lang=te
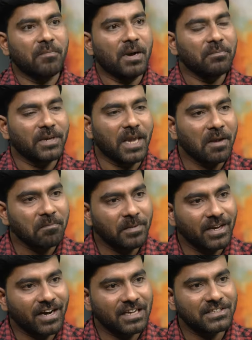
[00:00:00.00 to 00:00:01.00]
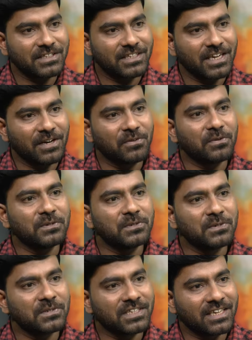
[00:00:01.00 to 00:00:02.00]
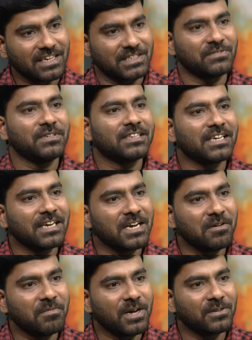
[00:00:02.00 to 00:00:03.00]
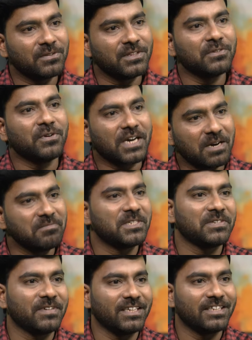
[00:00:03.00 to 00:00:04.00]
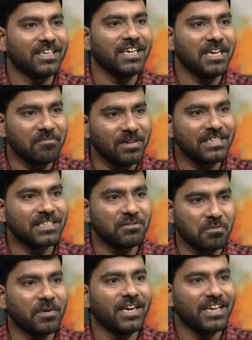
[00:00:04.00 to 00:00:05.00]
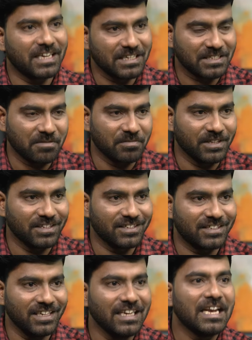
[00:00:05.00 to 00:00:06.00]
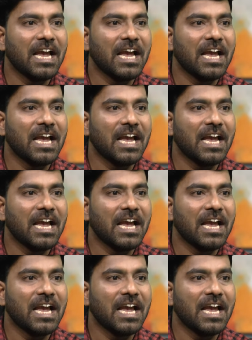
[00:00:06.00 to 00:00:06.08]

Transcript: మ్యామ్ ఏపీ రాజకీయాలు రోజు రోజుకి రసవత్తరంగా మారుతుంది ఒక అంశం అయితే ఎమ్మెల్సీ ఉప ఎన్నికకి సంబంధించి